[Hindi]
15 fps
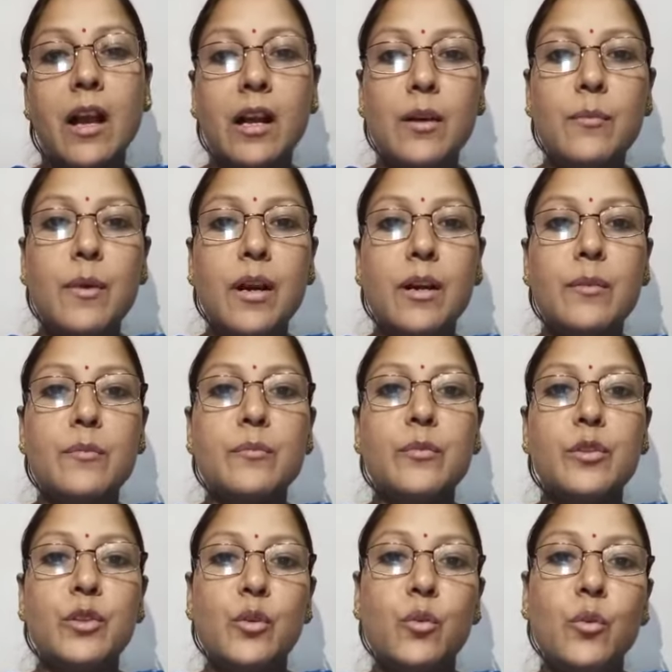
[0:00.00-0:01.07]
अब हम
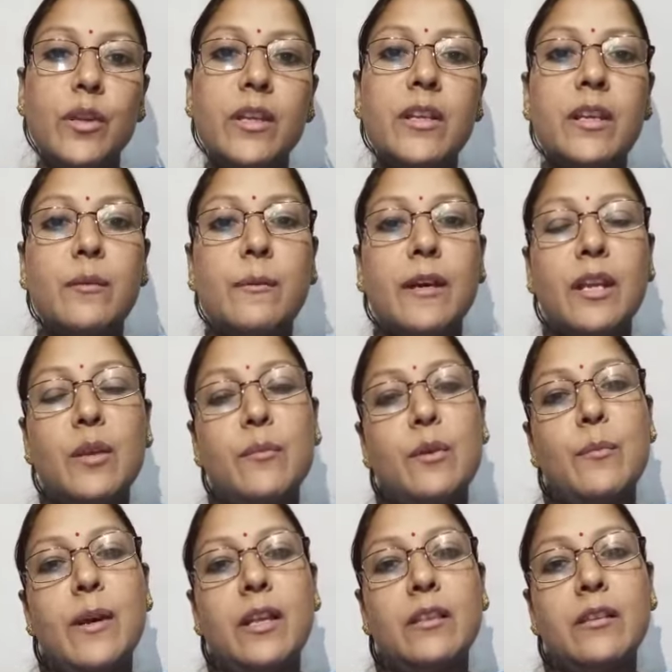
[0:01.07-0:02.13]
टोनर के बारे में
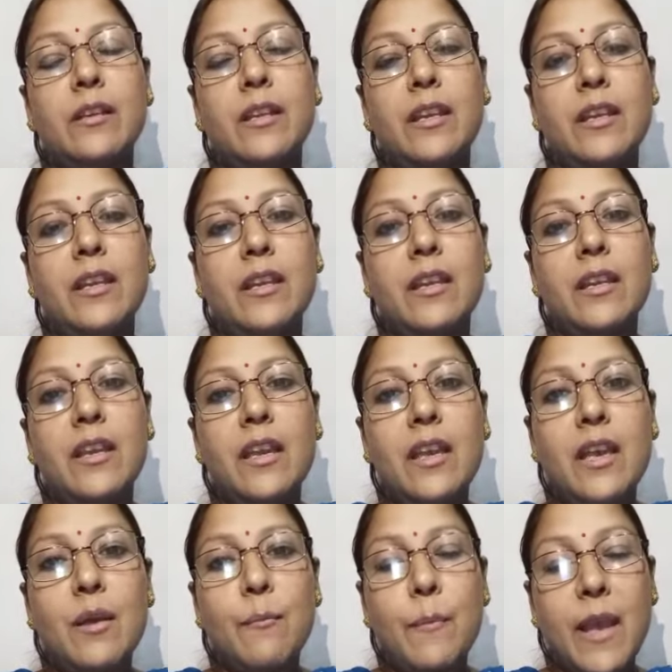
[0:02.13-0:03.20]
बात करेंगे
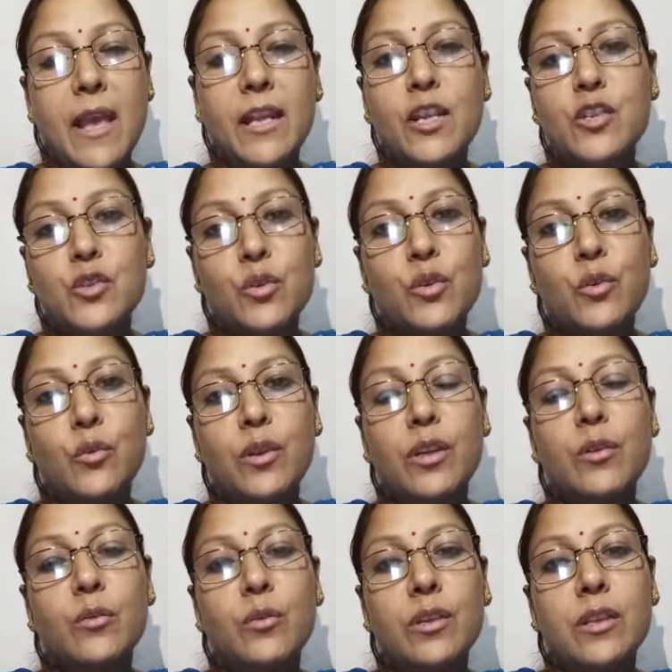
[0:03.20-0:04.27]
पहले जो टोनर
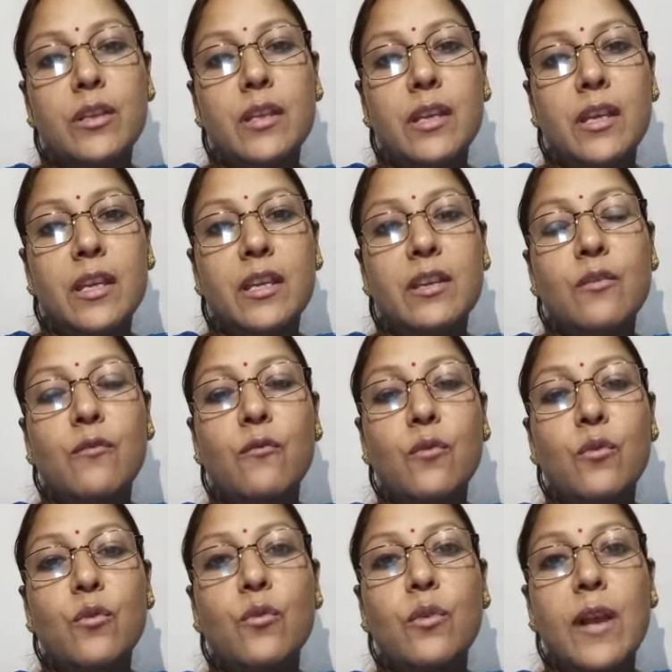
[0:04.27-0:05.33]
होते थे
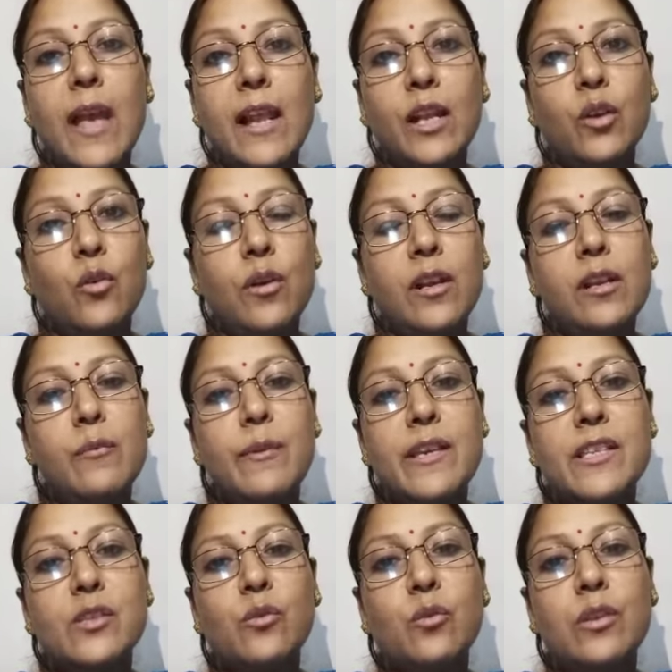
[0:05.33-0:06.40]
वो एल्कोहल
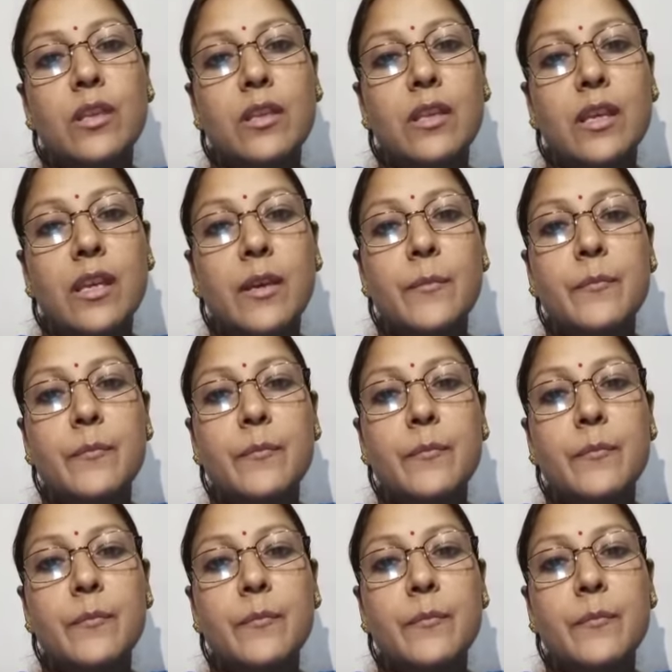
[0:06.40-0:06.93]
बेस होते थे